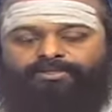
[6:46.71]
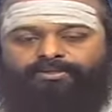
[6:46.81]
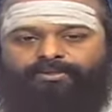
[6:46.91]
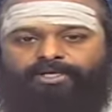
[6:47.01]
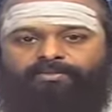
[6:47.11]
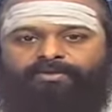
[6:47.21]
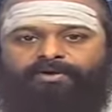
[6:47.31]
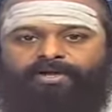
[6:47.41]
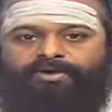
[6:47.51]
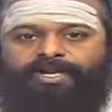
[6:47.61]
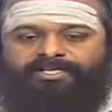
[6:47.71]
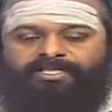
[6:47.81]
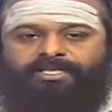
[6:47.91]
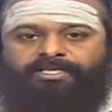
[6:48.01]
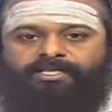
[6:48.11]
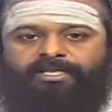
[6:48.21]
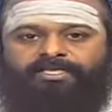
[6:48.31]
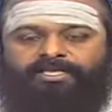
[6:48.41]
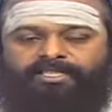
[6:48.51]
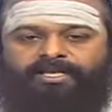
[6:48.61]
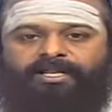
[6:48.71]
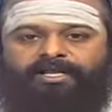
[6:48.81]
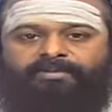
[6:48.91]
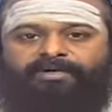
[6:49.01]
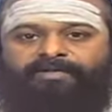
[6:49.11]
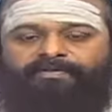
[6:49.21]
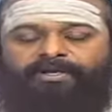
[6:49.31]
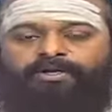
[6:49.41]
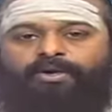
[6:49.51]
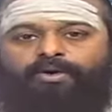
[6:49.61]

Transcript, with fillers: சூரிய பகவானுடைய நட்சத்திர சந்திரிக்க சந்திரனாகப்பட்டவர்